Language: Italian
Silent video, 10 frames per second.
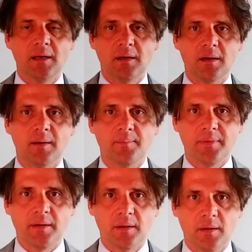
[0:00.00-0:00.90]

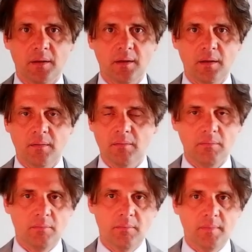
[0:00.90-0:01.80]
Ehm,
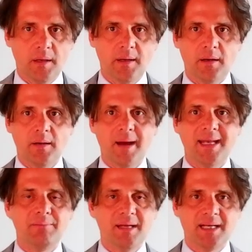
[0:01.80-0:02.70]
eh, rimane
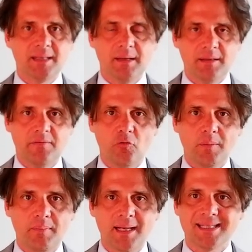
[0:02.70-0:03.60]
immediatamente
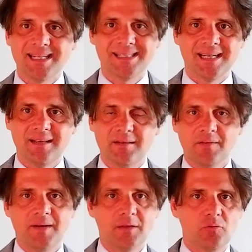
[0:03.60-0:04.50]
fruibile senza
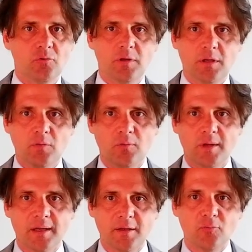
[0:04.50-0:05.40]
l'intervento di
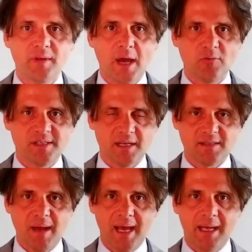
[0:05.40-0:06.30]
un, di un, deus
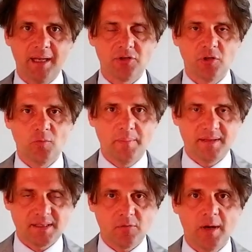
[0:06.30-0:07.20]
ex machina, cioè di una
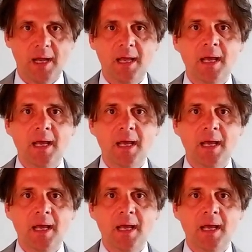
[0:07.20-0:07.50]
persona.